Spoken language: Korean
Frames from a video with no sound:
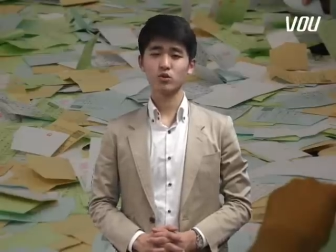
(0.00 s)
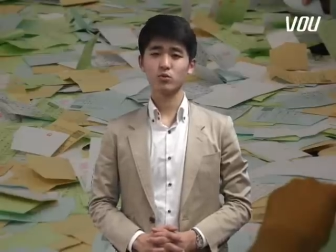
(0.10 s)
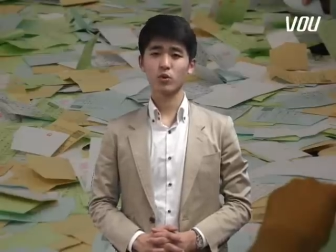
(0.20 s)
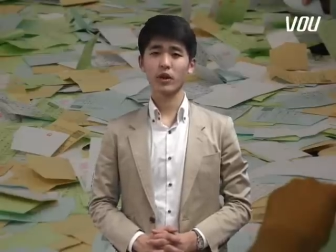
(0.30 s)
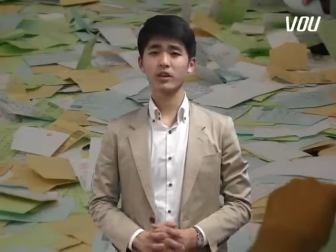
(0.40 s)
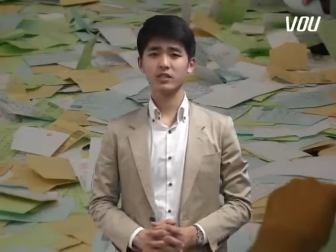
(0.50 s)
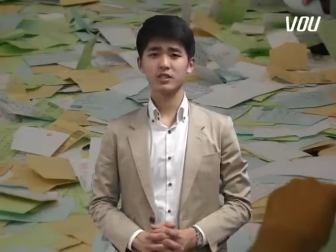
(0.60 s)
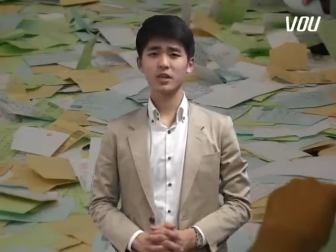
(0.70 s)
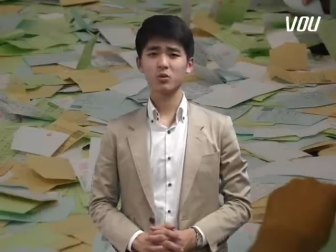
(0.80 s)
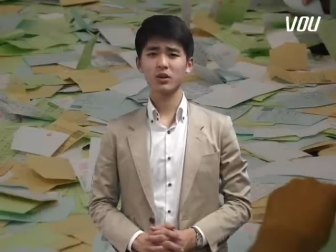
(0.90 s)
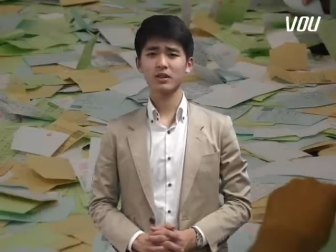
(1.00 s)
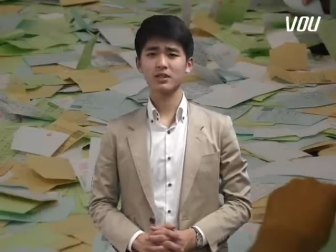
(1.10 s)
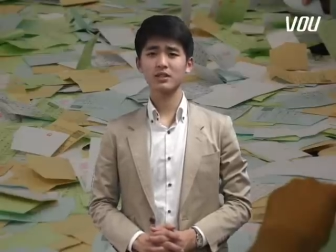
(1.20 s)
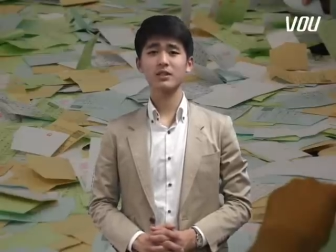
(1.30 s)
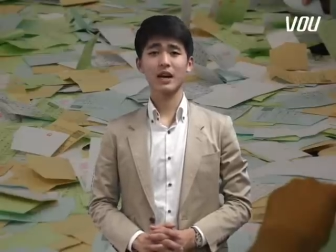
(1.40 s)
문 후보의 위자
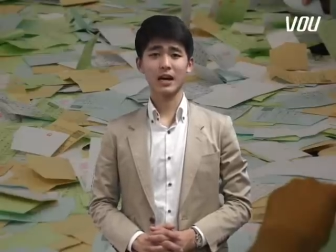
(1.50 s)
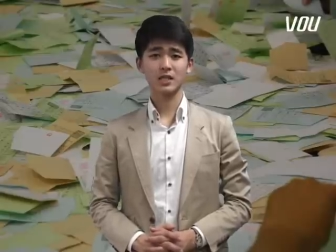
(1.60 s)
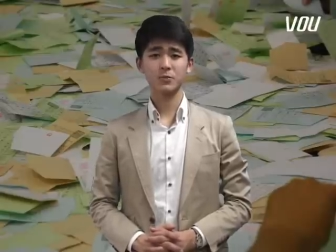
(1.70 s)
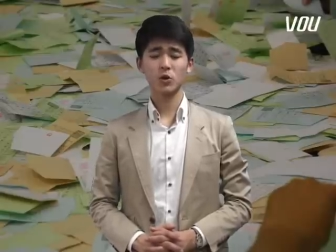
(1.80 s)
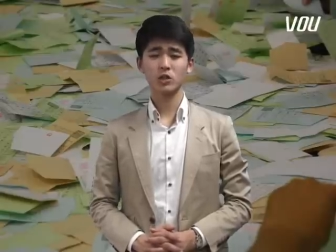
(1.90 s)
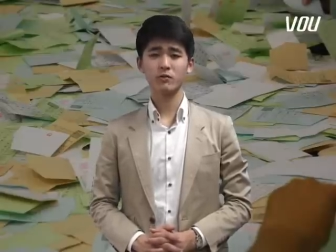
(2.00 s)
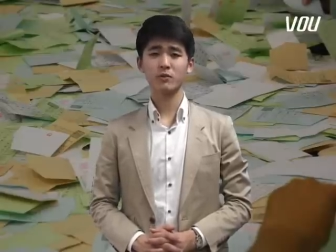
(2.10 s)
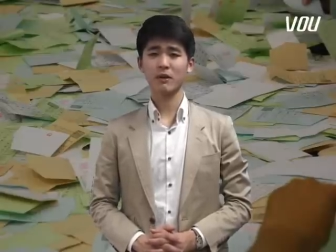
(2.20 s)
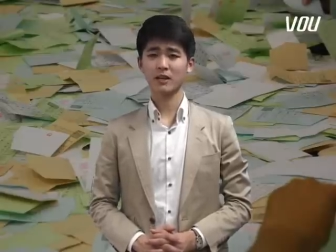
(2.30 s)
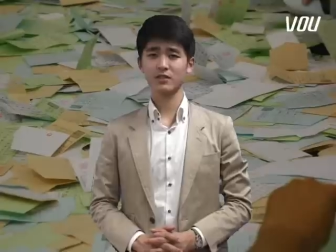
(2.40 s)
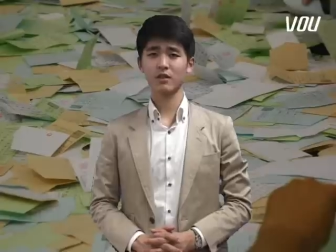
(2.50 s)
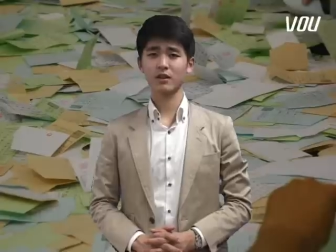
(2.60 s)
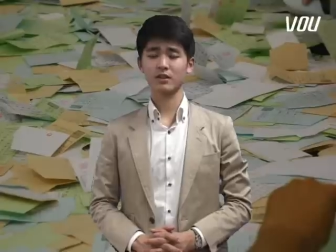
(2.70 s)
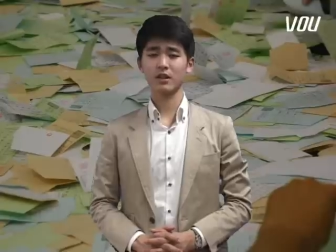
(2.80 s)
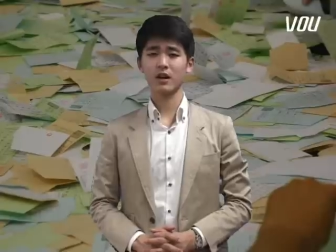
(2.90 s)
논란 등 가십거리만 많은 것
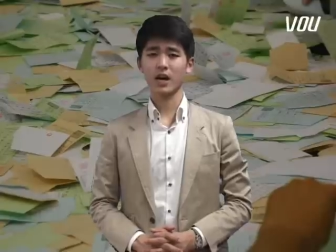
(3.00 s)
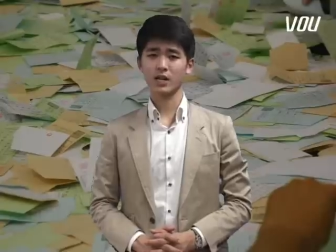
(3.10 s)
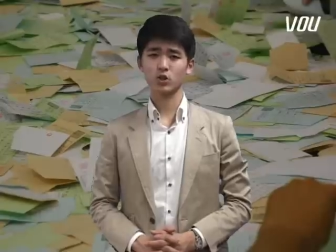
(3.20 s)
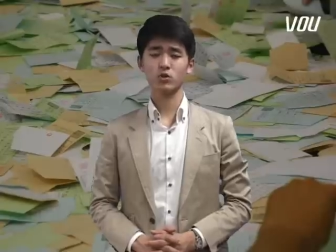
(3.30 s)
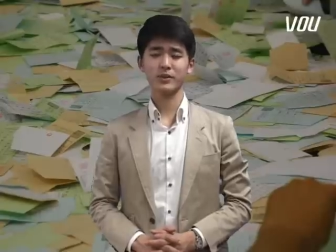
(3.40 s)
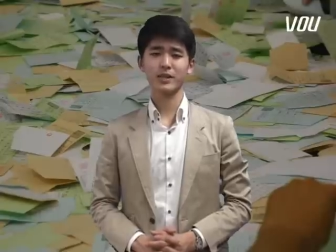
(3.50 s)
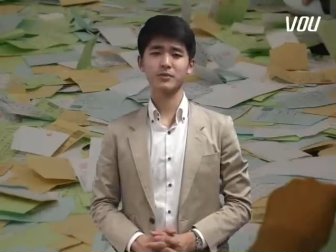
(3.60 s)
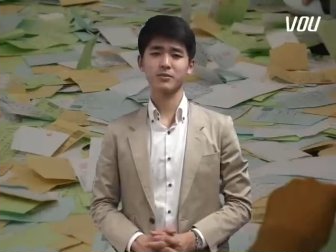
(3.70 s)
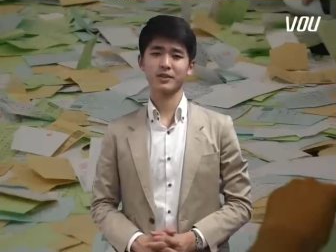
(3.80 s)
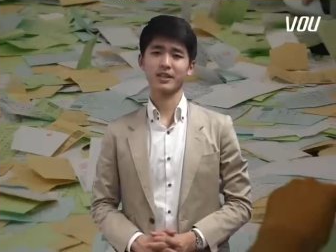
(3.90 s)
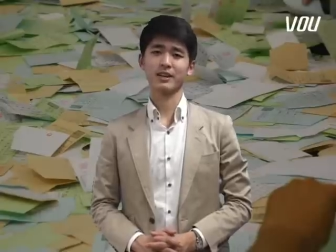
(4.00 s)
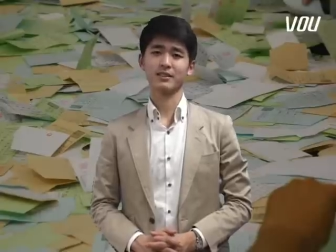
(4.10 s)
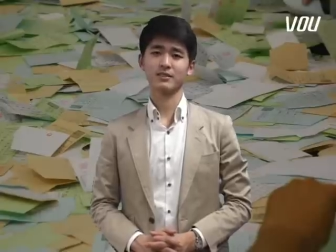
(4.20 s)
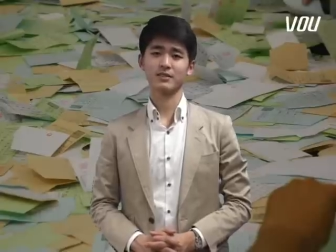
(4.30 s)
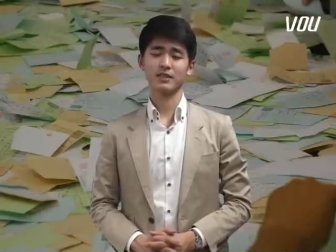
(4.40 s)
같아 아쉬움이 남습니다.
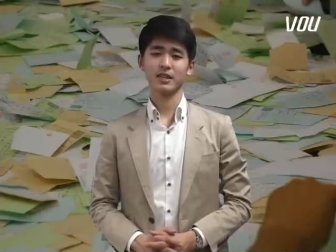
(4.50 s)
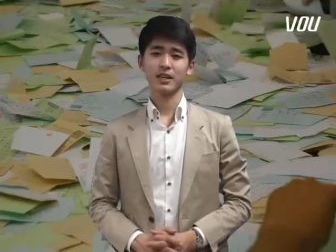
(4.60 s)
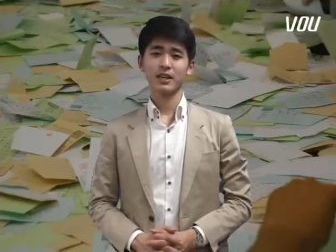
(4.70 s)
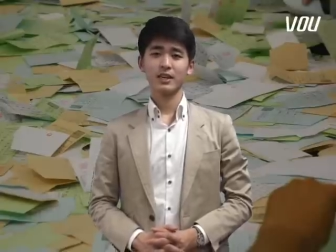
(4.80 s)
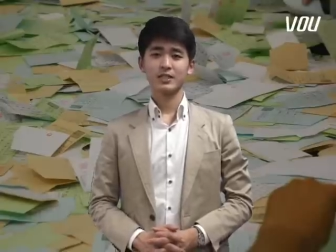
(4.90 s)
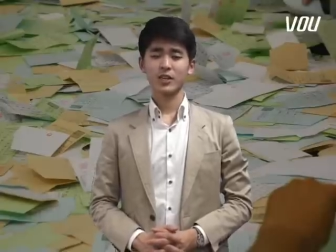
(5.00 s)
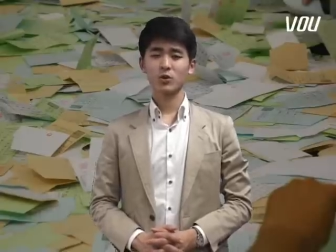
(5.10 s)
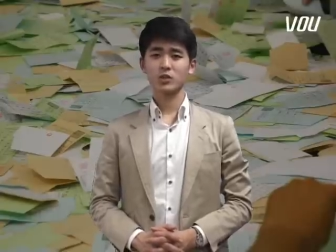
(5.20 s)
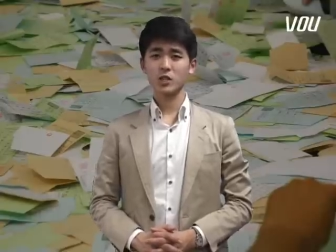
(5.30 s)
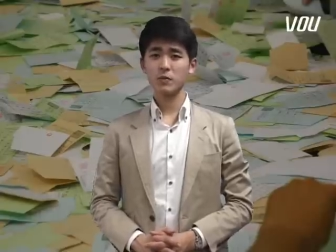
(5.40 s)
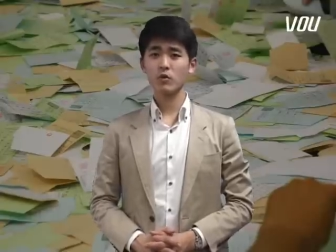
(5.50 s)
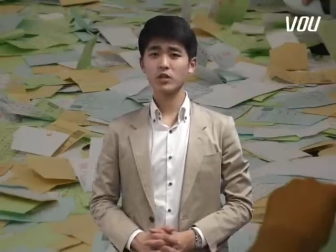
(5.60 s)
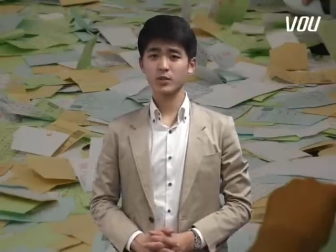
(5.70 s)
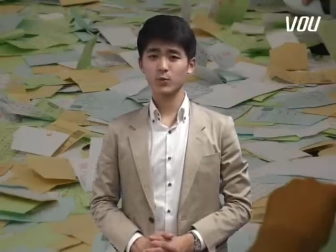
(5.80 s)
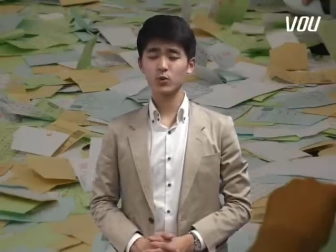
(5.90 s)
그래도
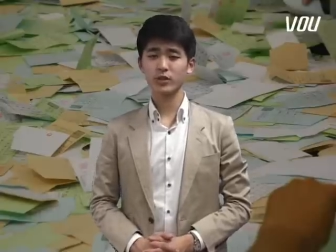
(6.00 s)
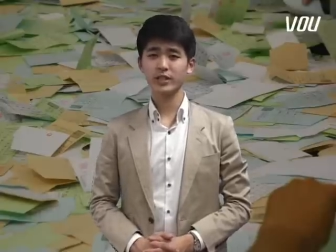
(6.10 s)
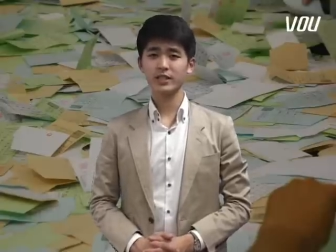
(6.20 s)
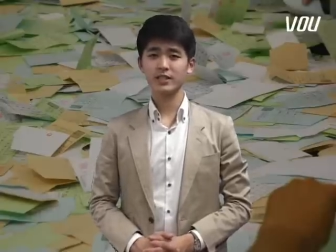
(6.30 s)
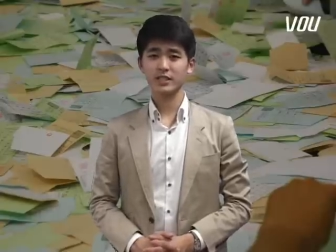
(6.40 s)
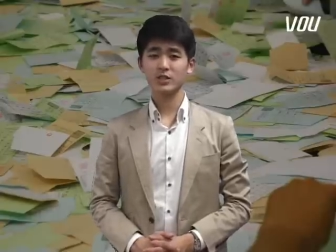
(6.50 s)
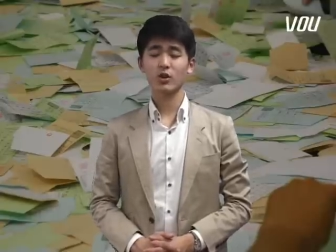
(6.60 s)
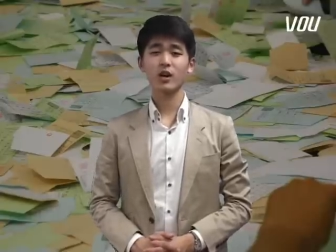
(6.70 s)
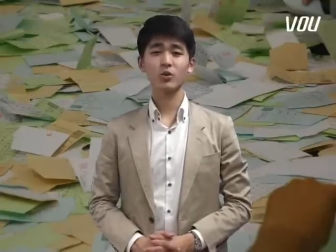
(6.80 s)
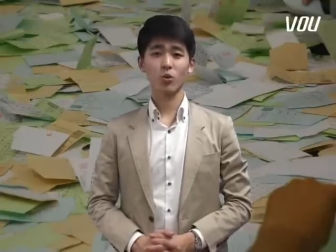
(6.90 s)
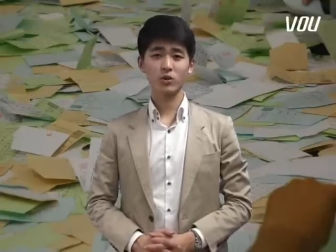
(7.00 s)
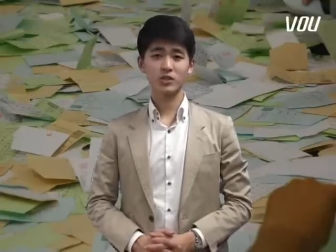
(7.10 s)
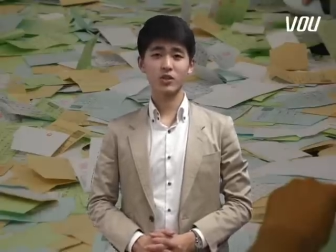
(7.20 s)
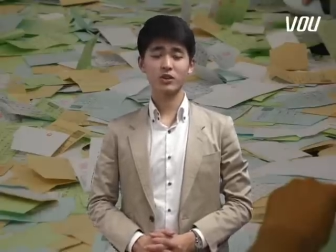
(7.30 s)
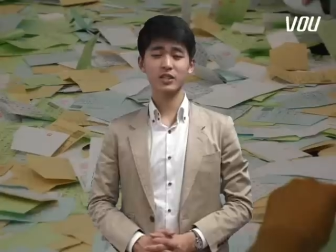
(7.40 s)
12월 19일 진정한
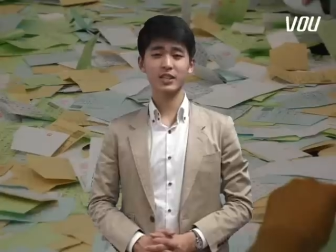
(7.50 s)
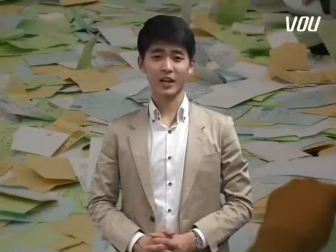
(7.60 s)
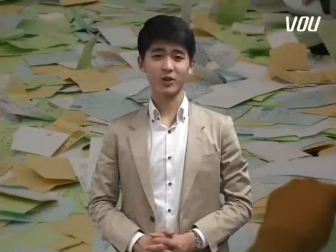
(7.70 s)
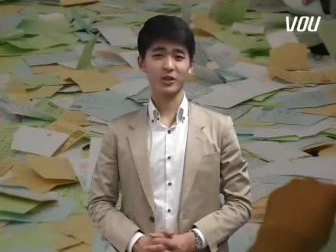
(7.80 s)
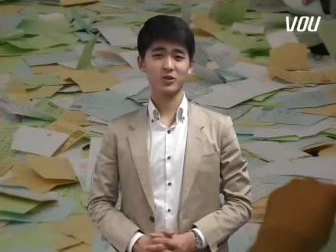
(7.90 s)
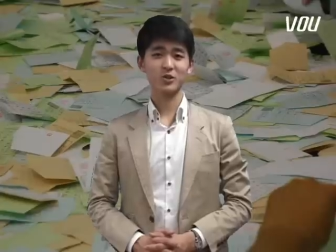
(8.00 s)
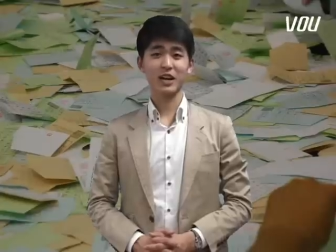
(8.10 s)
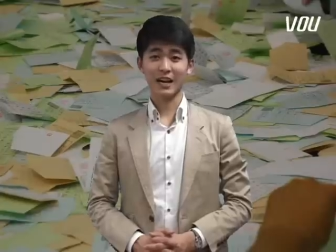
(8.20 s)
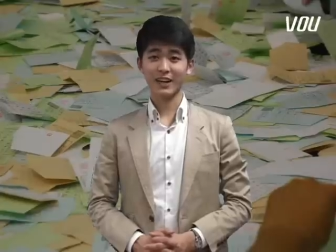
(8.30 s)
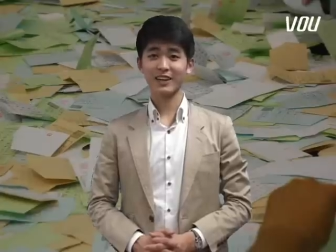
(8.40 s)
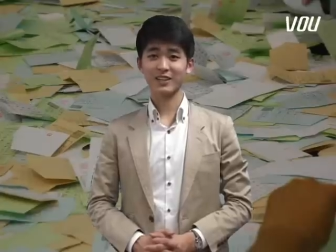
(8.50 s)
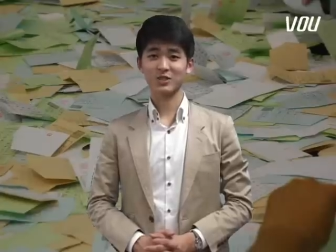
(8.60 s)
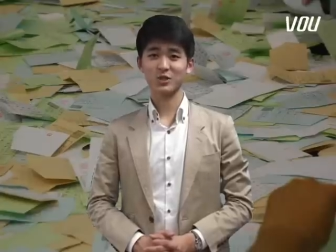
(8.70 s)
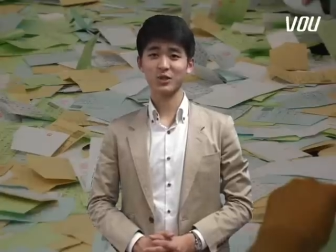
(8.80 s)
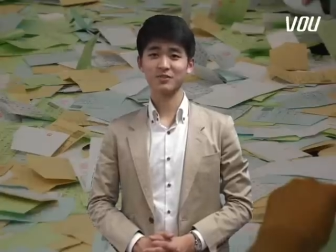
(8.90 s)
옥석을 가려낼 줄
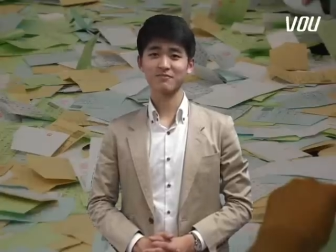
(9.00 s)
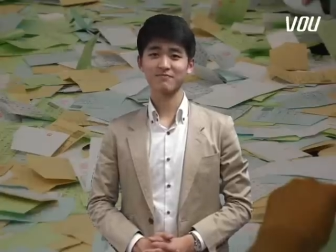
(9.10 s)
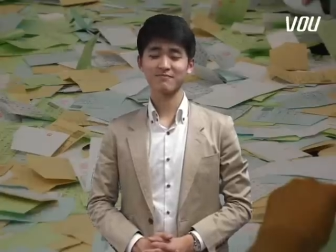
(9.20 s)
알아야겠죠?